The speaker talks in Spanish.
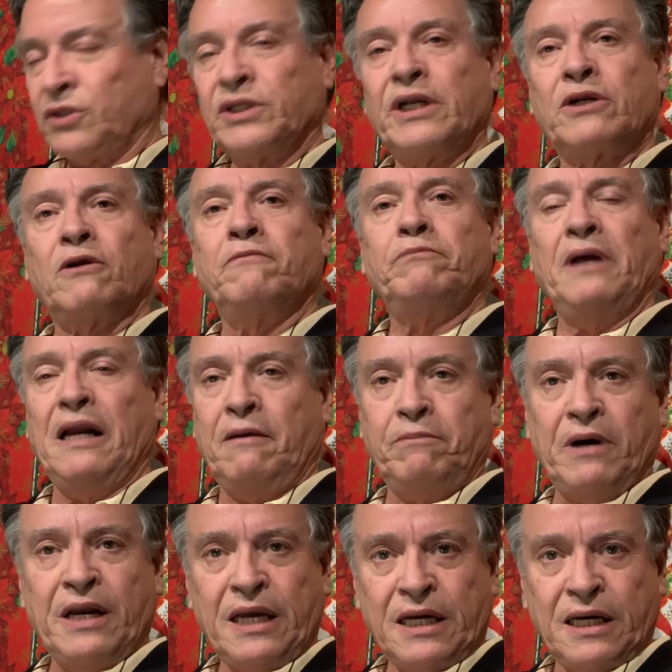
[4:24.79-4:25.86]
se rompe la
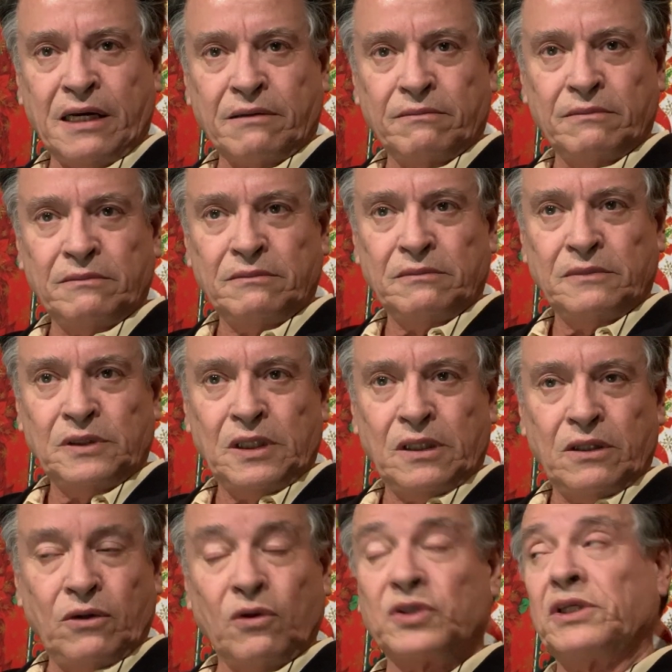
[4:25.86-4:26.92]
pareja,
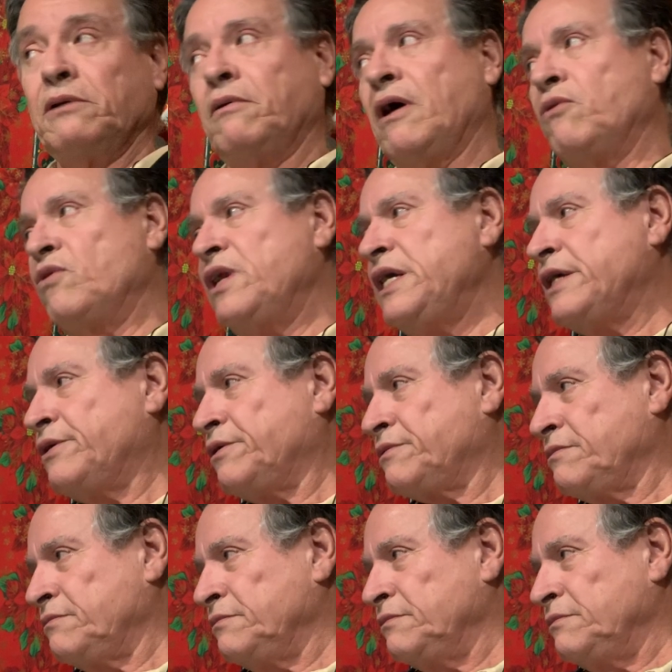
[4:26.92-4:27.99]
no se va un hijo,